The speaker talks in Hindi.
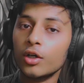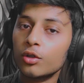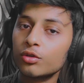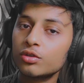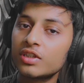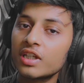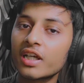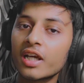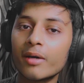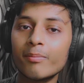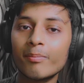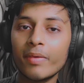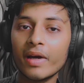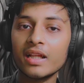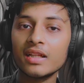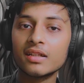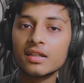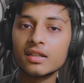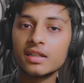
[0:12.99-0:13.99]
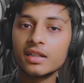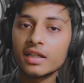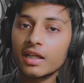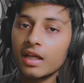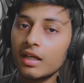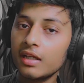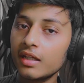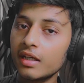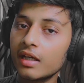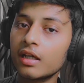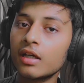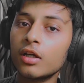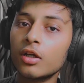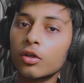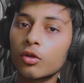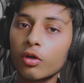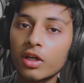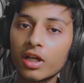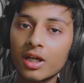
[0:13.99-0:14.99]
उसे कंपाइल करने के लिए
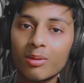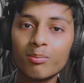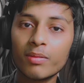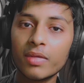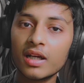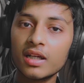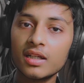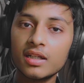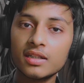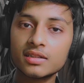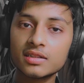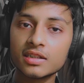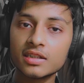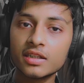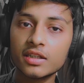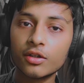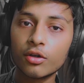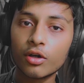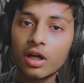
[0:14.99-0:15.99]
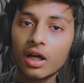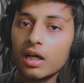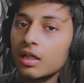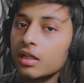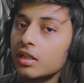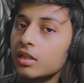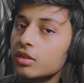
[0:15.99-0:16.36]
कोई कंपाइलर चाहिए होगा